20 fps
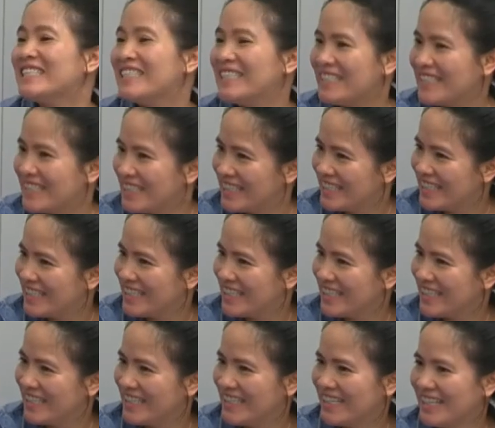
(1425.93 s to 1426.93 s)
dữ
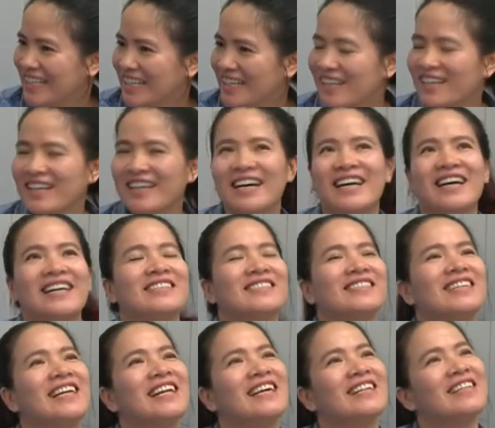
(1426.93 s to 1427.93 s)
Ờ,
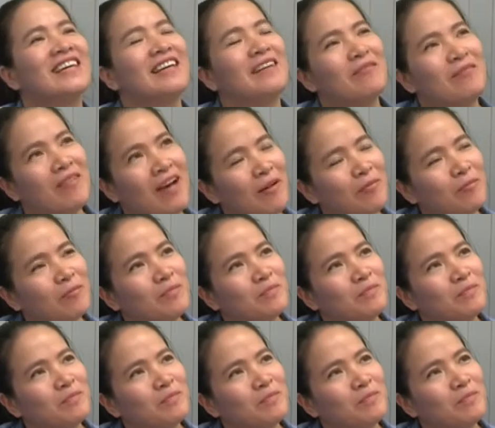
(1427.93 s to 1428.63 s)
rất là thất vọng